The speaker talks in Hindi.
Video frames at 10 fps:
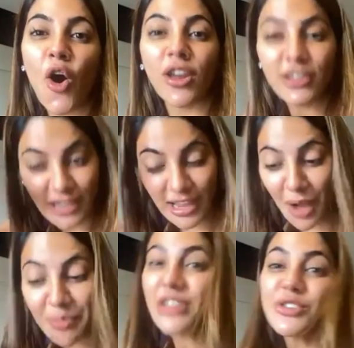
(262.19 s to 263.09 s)
और
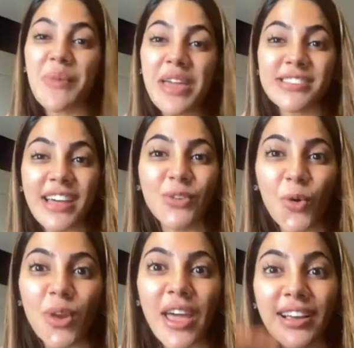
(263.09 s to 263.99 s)
अभी जो मेरे साथ
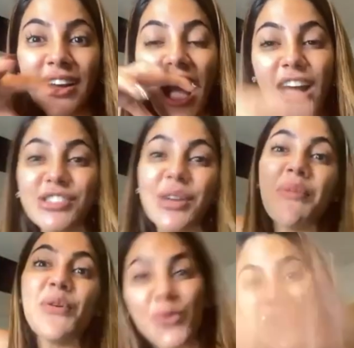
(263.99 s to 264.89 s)
हो रहा है काश जब
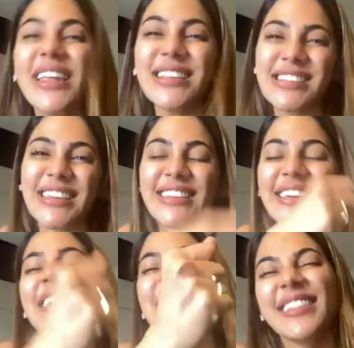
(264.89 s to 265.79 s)
मैं 19 की थी
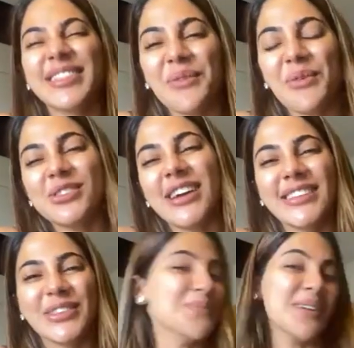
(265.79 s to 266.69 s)
तब हो
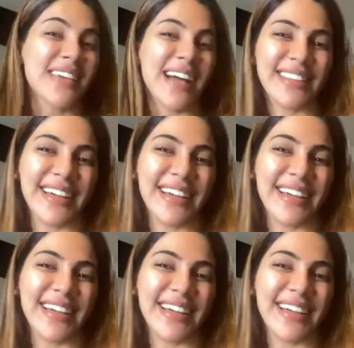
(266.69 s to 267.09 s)
जाता तो मजा आता